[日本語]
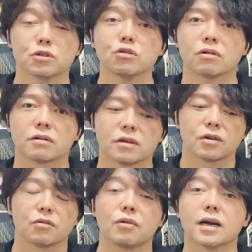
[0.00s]
もちろん
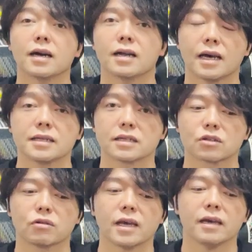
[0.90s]
わからないです
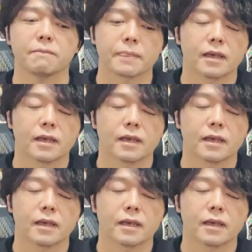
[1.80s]
けどね。